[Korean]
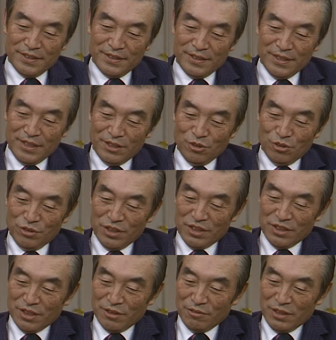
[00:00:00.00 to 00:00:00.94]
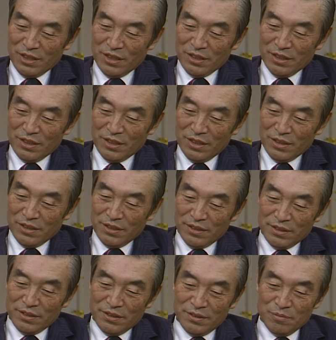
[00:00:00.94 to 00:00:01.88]
제 교직 생활이라는
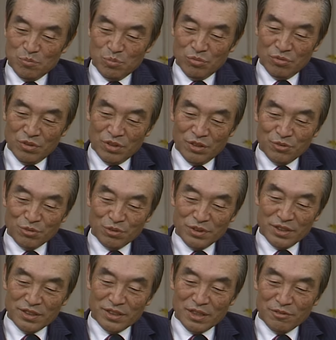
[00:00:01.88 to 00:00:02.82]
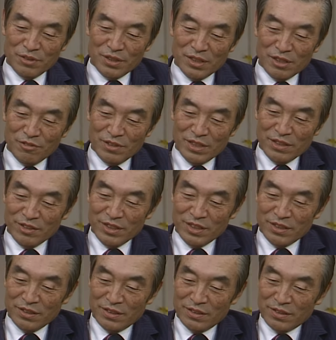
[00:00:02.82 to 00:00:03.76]
것은 무엇 교직 생활이라고
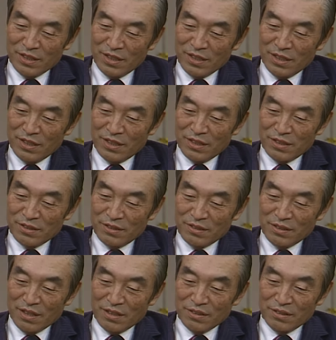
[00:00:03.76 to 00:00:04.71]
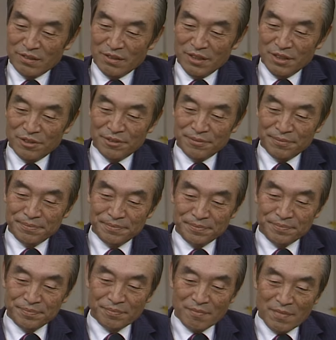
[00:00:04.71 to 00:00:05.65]
하느냐에 따라서 다른데요. 음, 네.
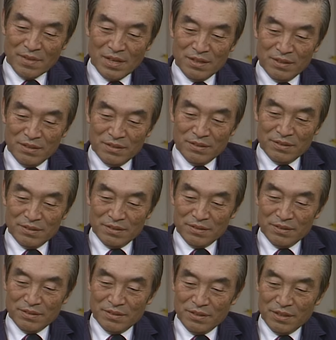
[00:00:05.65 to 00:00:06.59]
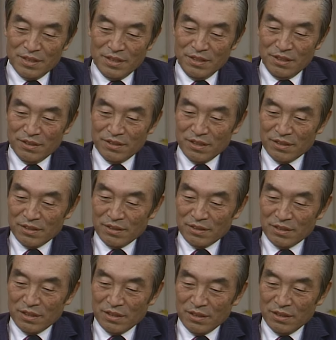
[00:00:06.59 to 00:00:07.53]
제가 열다
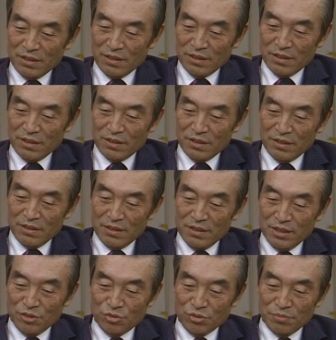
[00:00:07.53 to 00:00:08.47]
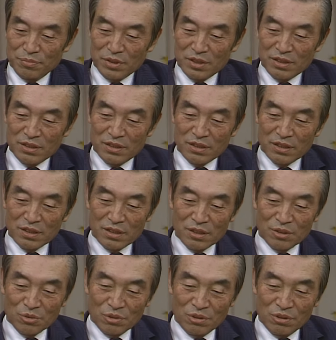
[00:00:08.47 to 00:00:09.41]
살에 예수를 믿기
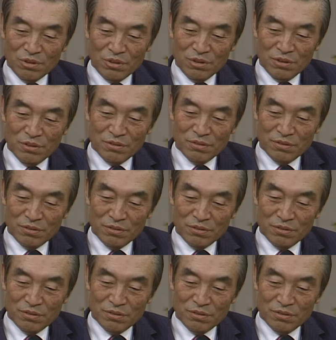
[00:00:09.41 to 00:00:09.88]
시작하고 네.